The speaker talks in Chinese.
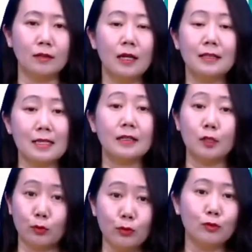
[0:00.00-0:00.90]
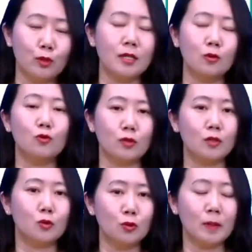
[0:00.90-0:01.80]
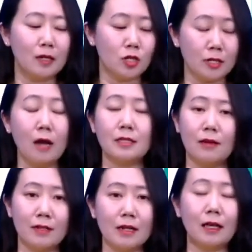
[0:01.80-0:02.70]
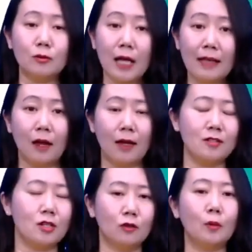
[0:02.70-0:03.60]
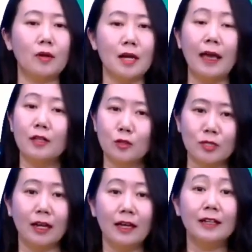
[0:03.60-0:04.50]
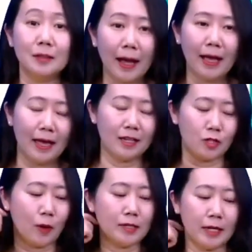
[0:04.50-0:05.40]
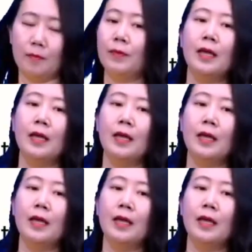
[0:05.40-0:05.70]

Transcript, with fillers: 大家可以不用纠结于具体的区别，只要你在文章当中看到了，你知道它都表示将来就行了，是吧？哎，这是关于这个。